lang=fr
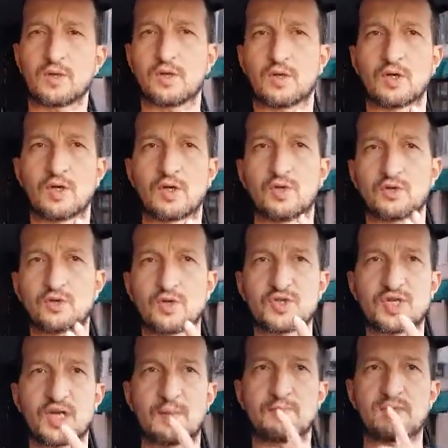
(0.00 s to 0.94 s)
Euh, le
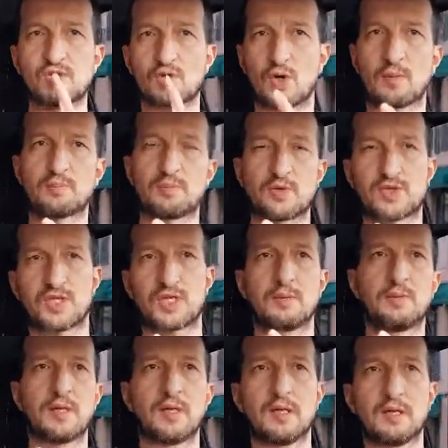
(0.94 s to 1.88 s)
deuxième Mission
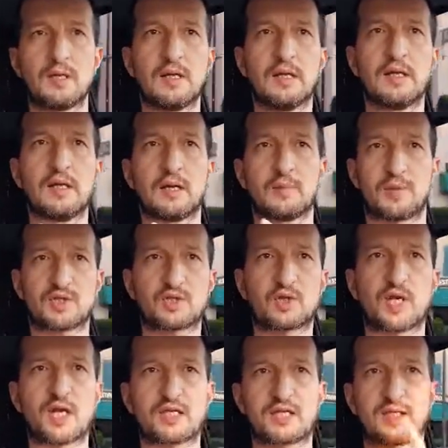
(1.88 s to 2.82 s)
Impossible. Parce
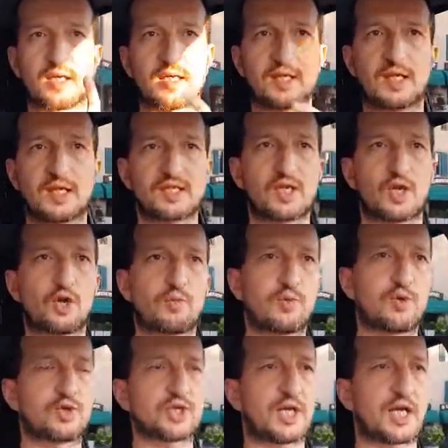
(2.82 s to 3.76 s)
que là, le dernier, c'est le
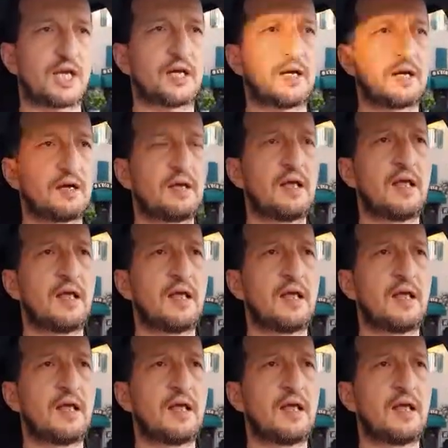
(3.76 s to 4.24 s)
plus cher.